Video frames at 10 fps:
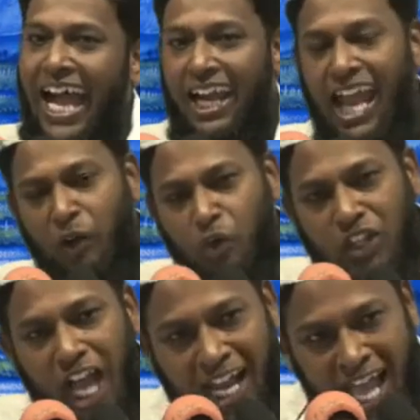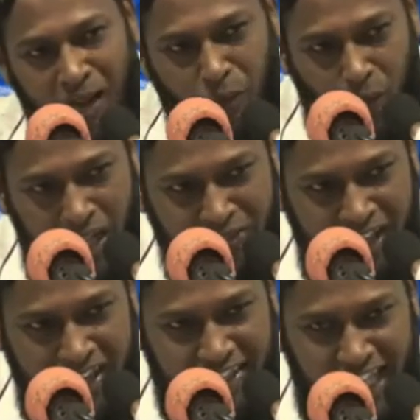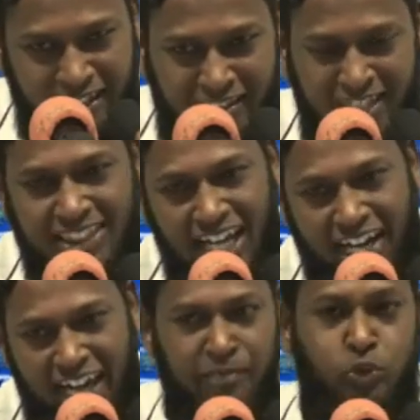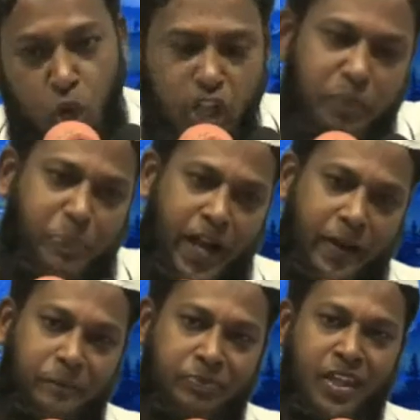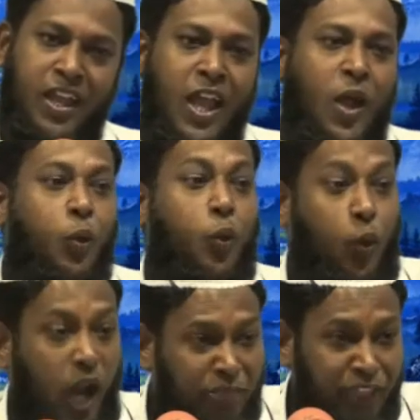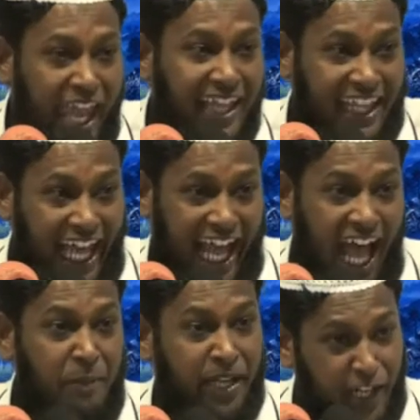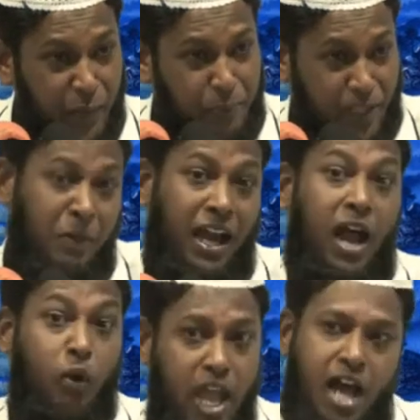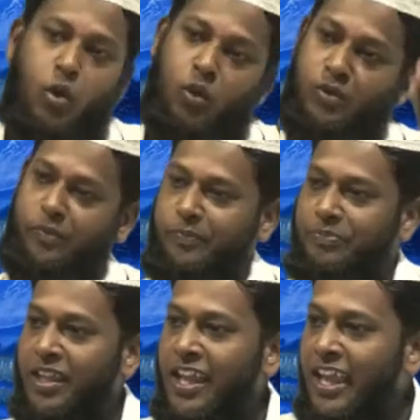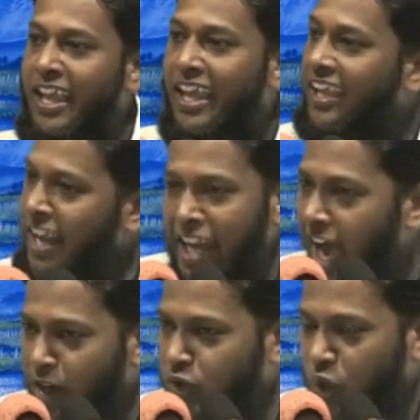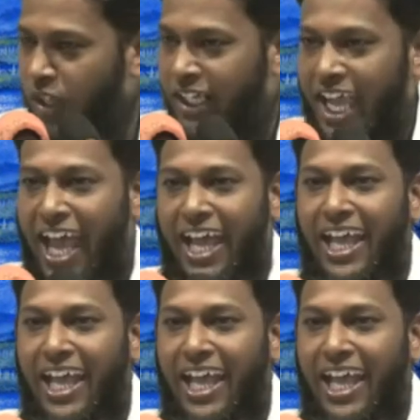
அல்லாஹுத்தாலா குழந்தையை தந்து சில நேரம் சோதிப்பான் குழந்தைய தராம இருப்பதும் அல்லாவுடைய அருள் என்ன அருள் சொல்லுங்க